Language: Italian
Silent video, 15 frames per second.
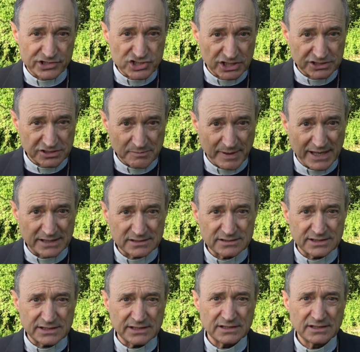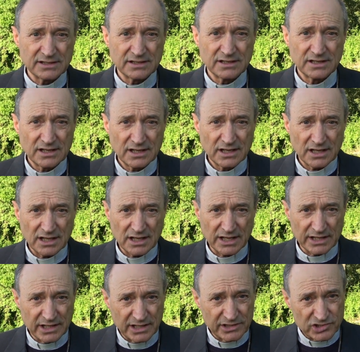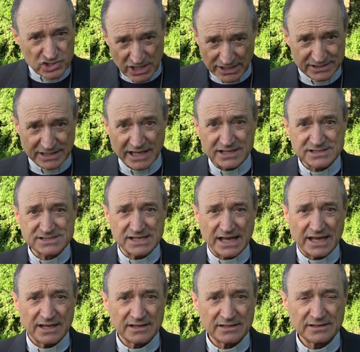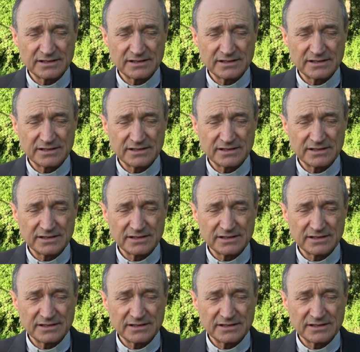cedimenti, eh, incertezze,